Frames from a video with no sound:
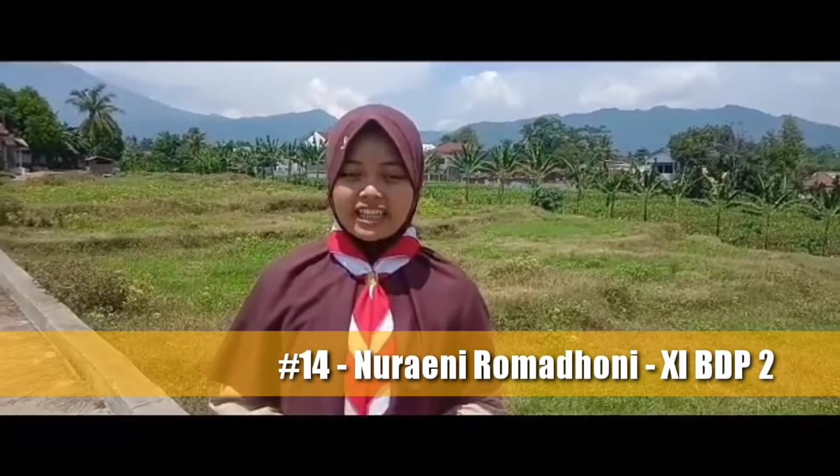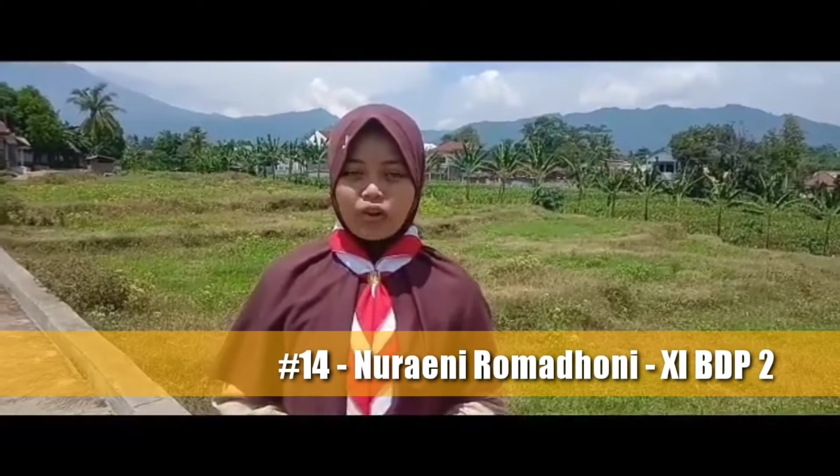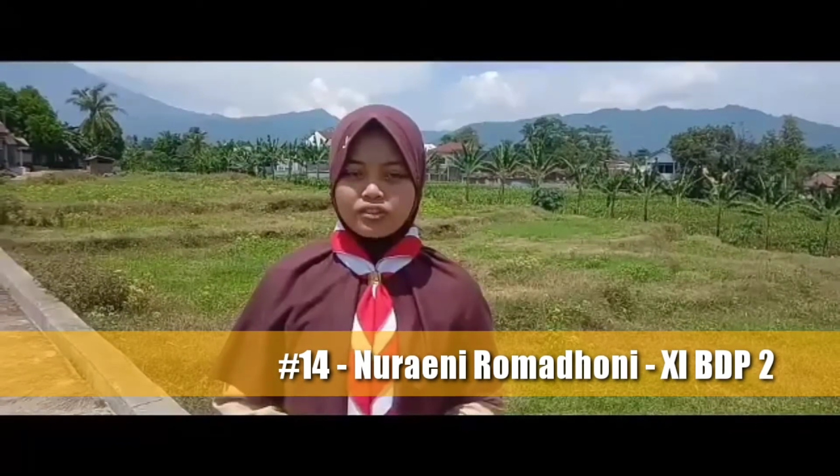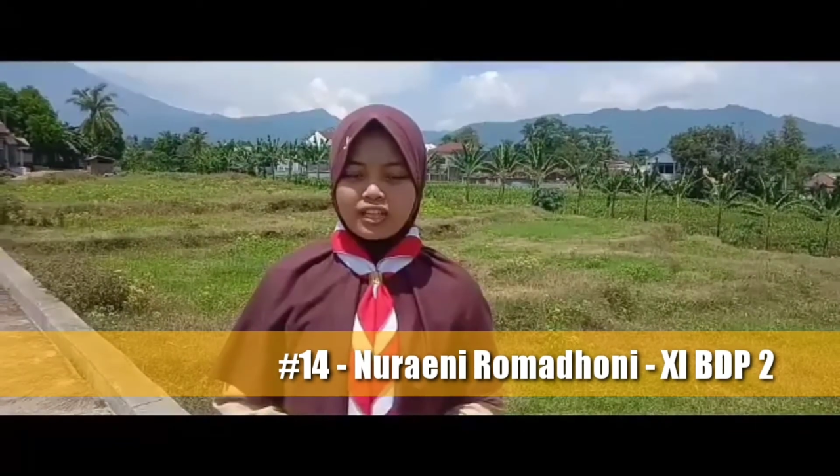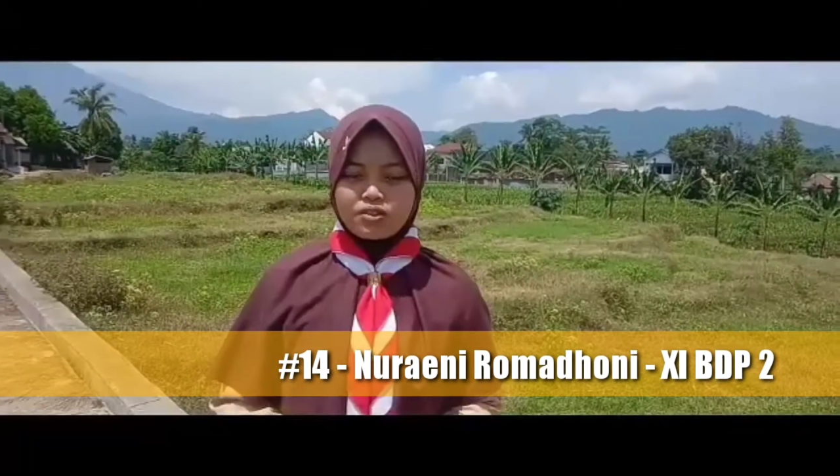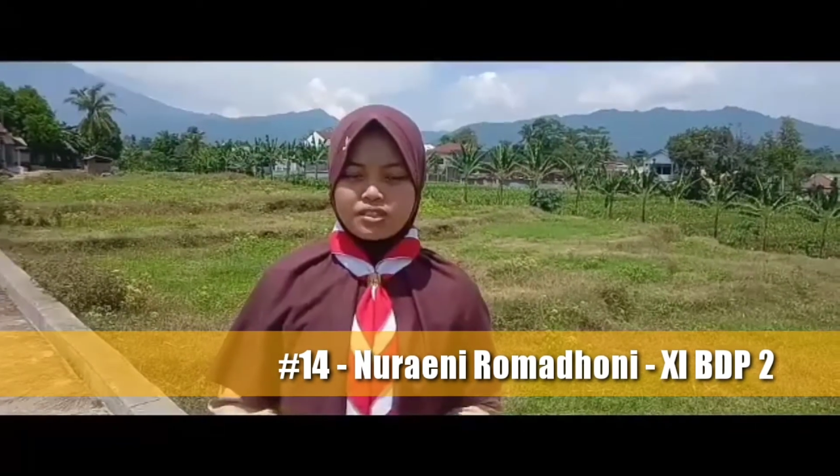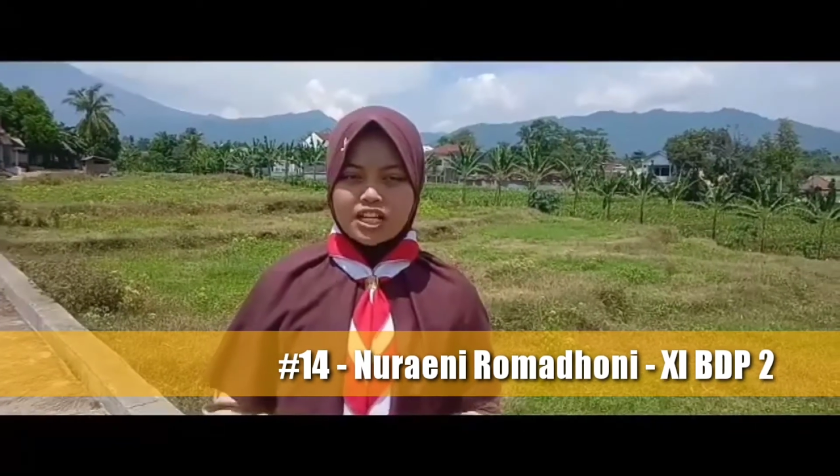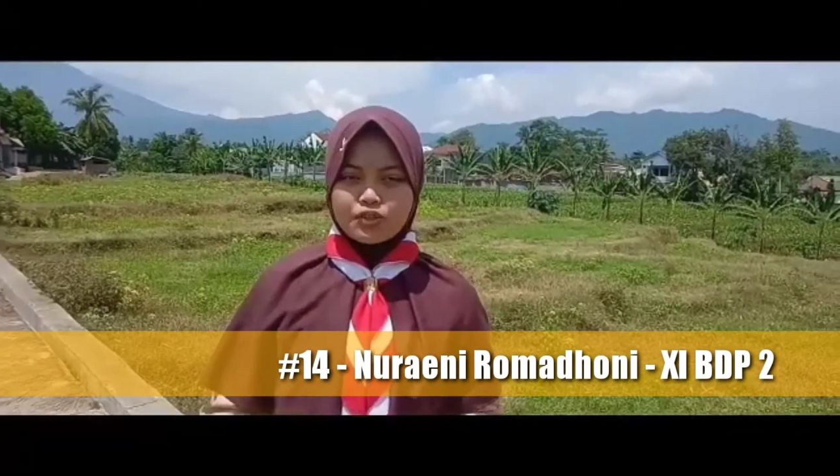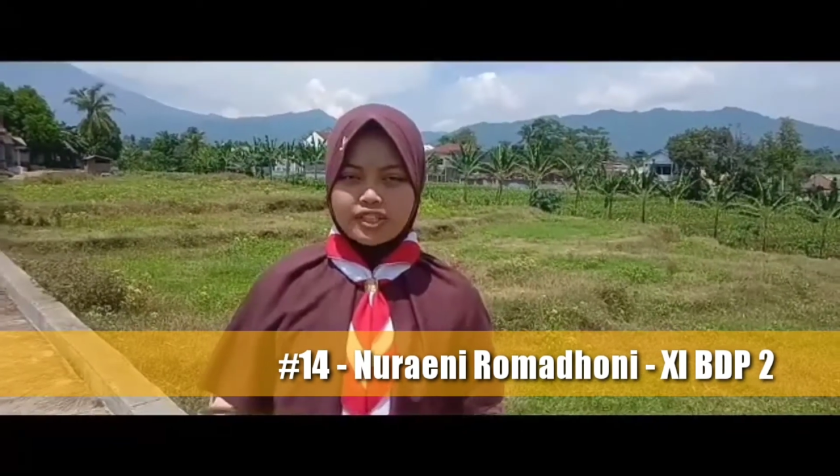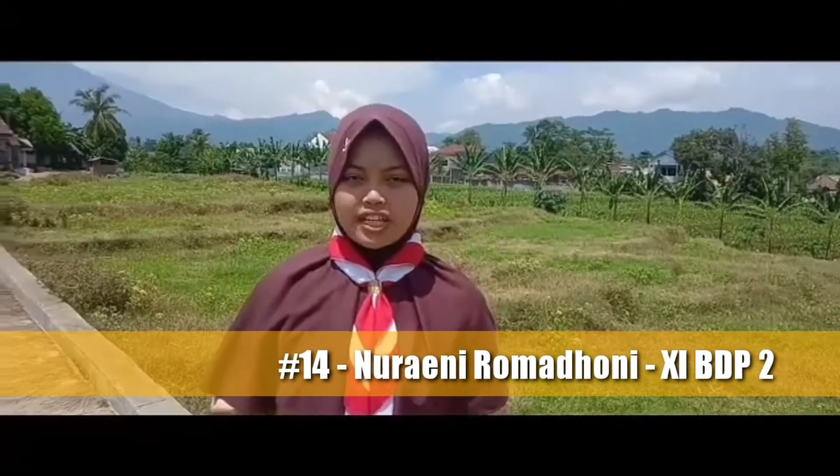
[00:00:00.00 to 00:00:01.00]
di tahun-tahun
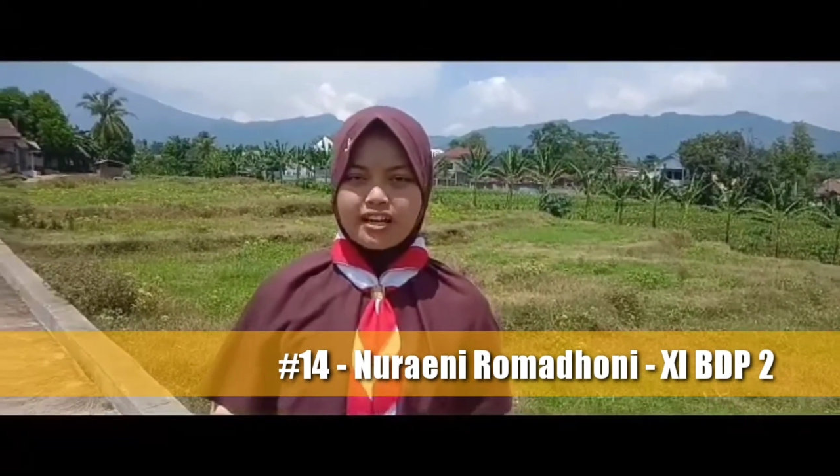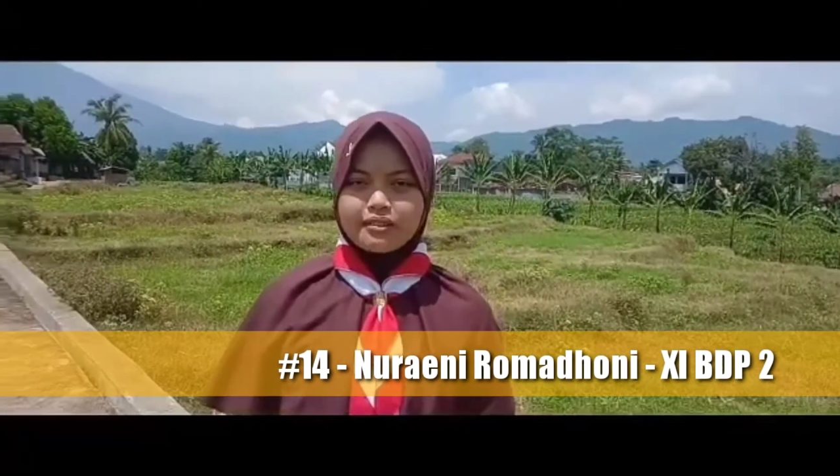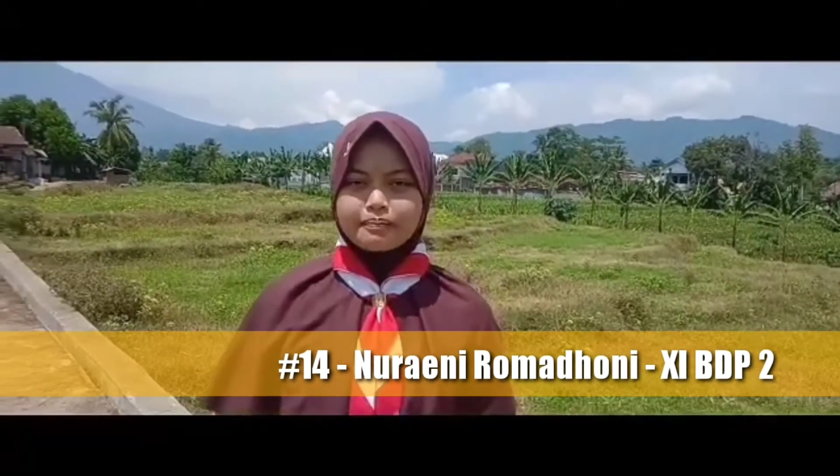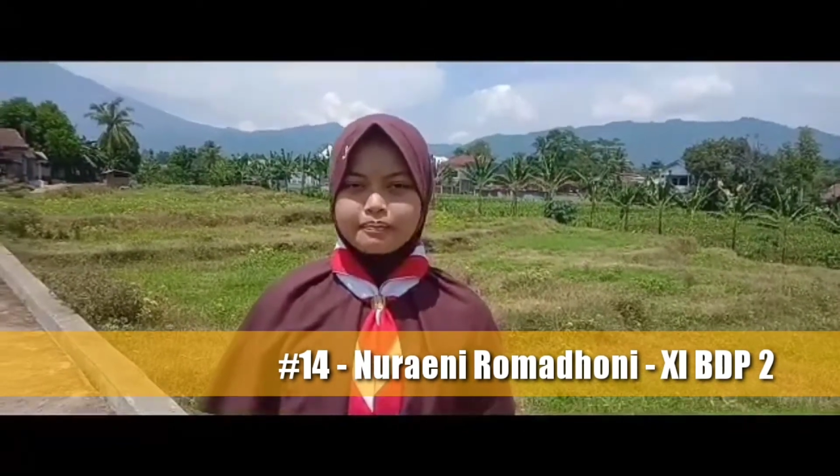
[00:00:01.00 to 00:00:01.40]
selanjutnya.